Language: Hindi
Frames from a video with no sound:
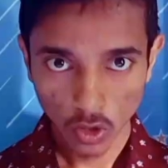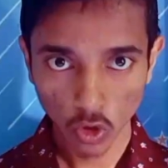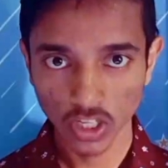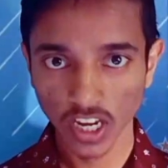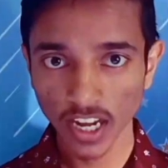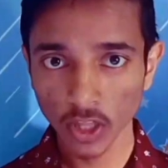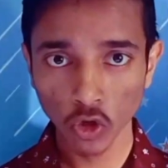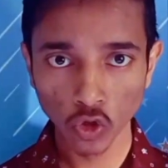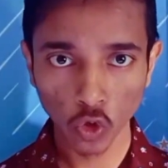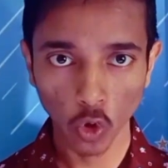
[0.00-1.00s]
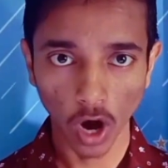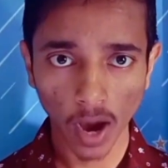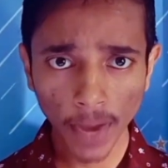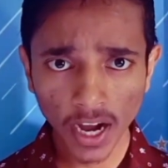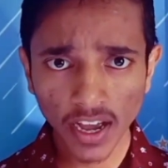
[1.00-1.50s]
तो चलिए दोस्तों
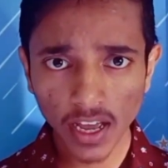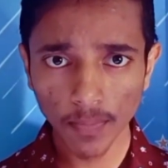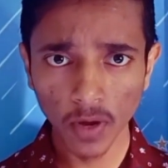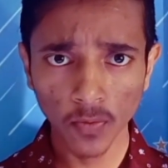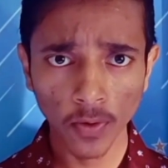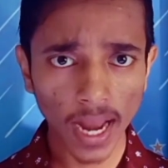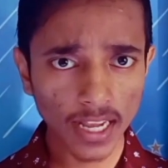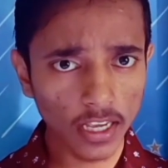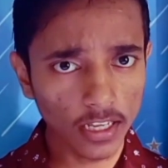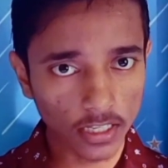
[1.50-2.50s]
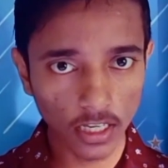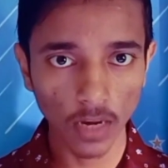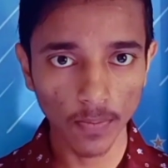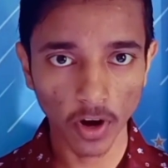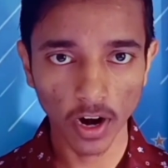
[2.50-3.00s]
हम आ गए हैं अपने मोबाइल के
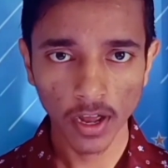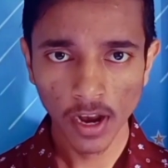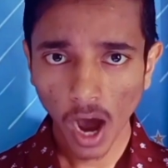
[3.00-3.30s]
स्क्रीन पर